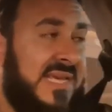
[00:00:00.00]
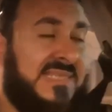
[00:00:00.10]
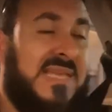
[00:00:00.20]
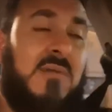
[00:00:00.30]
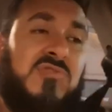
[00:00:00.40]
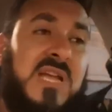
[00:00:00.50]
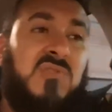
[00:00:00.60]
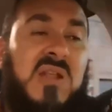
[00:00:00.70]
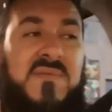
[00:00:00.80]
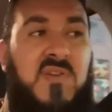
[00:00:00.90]
Estaba
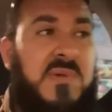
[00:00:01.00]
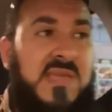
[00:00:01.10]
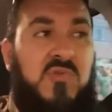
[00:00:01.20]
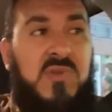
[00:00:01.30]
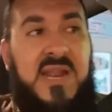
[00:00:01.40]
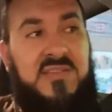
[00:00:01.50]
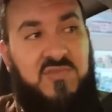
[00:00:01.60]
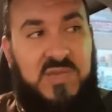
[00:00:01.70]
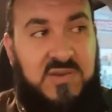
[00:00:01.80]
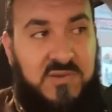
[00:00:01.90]
buscando la forma de curar a
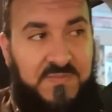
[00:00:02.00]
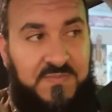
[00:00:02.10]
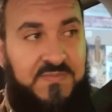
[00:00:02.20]
su hijo.